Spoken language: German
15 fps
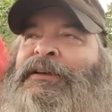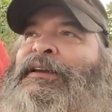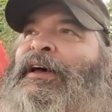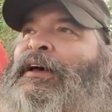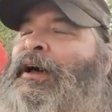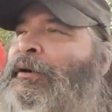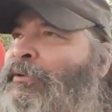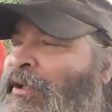
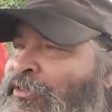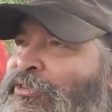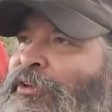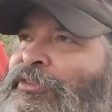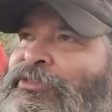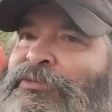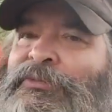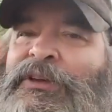Ne? Aber
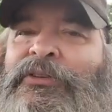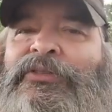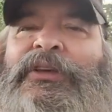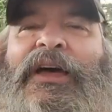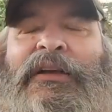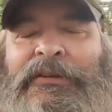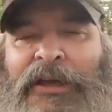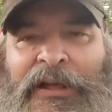ansonsten, wie
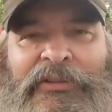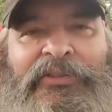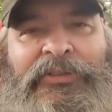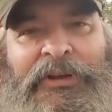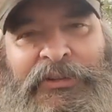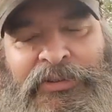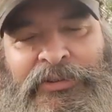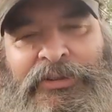gesagt,
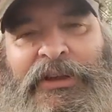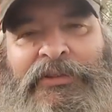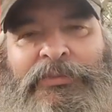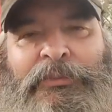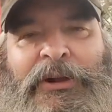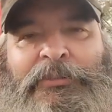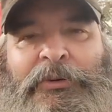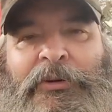Ansatz, das
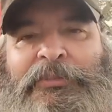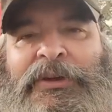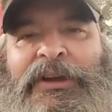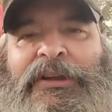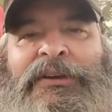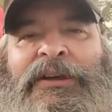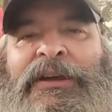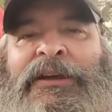mal
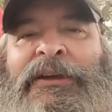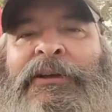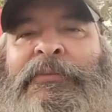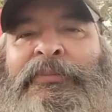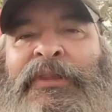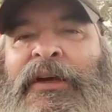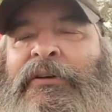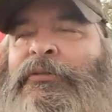probieren.
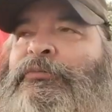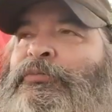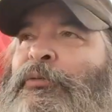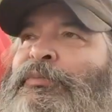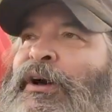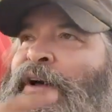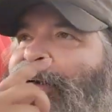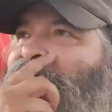Ne?
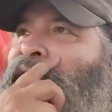Wobei